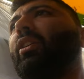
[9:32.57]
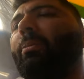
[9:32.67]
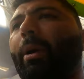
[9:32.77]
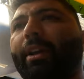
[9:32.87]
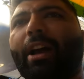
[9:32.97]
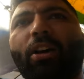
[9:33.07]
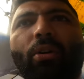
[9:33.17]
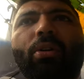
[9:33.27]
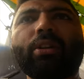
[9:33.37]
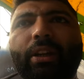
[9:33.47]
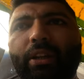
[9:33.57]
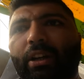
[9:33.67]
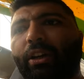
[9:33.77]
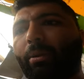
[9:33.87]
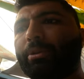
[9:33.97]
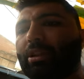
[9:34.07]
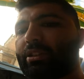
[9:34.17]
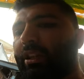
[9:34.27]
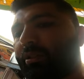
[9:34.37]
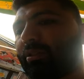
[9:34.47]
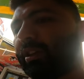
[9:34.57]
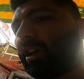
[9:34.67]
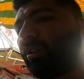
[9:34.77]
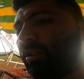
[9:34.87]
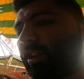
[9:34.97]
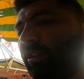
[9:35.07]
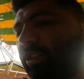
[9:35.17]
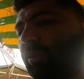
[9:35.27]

बाकी अखरोट इन कंट्री में सस्ते हैं क्योंकि अखरोट यहाँ होते